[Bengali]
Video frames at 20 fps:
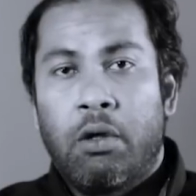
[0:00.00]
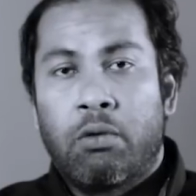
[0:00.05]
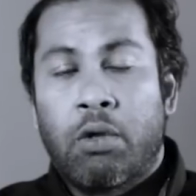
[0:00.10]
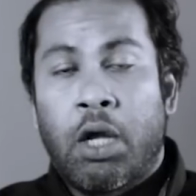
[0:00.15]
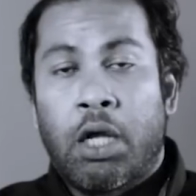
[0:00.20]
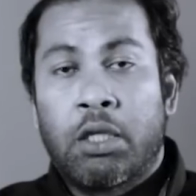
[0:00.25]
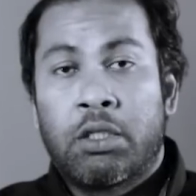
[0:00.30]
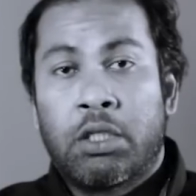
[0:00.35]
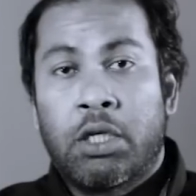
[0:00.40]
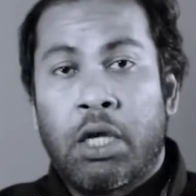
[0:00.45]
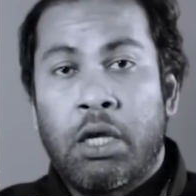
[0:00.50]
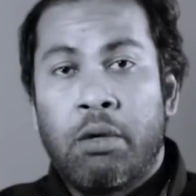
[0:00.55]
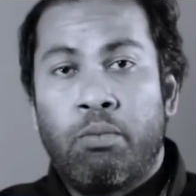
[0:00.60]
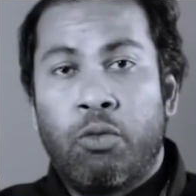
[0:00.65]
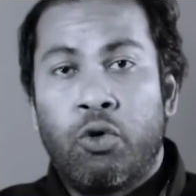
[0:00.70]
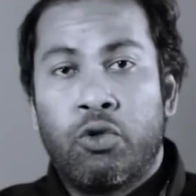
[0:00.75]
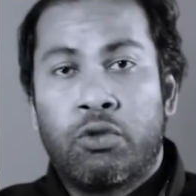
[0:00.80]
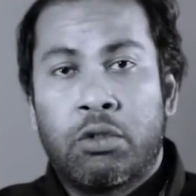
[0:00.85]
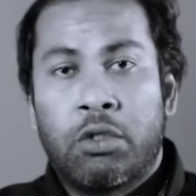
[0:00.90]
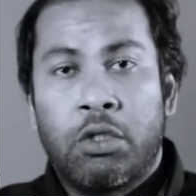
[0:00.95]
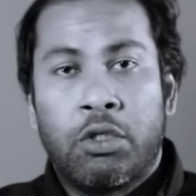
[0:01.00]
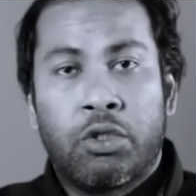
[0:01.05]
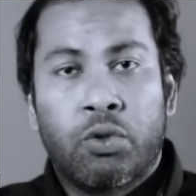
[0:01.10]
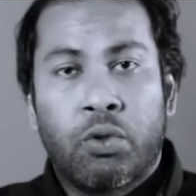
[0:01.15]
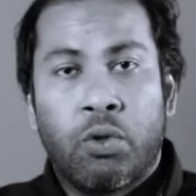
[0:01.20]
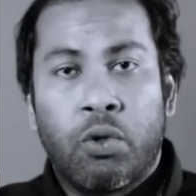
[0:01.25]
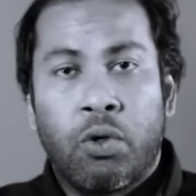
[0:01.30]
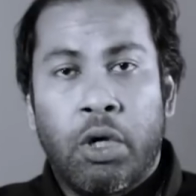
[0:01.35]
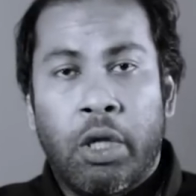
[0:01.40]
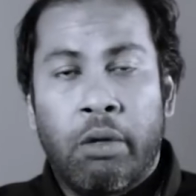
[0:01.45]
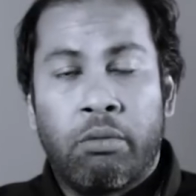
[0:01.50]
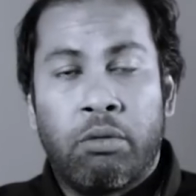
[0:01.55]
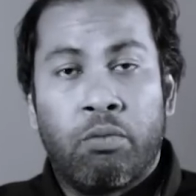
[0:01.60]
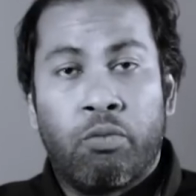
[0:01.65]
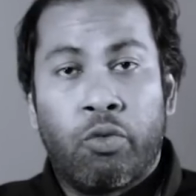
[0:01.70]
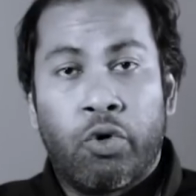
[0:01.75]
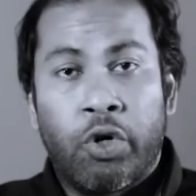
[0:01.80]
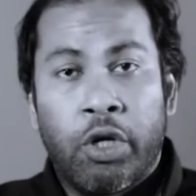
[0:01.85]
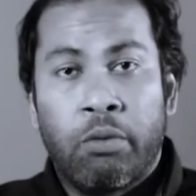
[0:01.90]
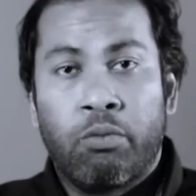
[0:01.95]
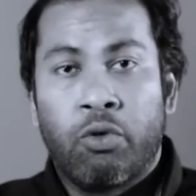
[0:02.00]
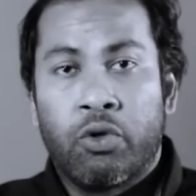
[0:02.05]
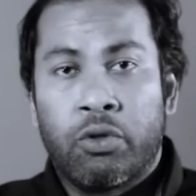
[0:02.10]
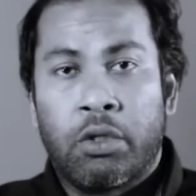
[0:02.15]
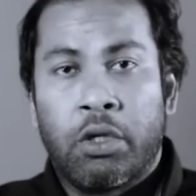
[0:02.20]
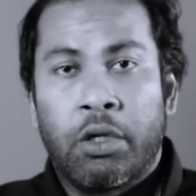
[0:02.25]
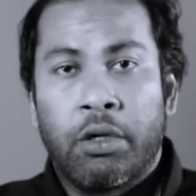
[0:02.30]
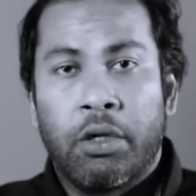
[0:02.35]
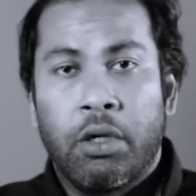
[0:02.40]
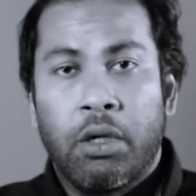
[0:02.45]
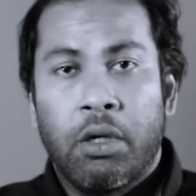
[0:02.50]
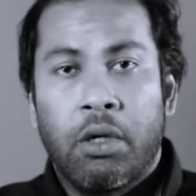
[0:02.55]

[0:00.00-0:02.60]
তো আজকে মস্তিষ্ক এবং মনের মধ্যে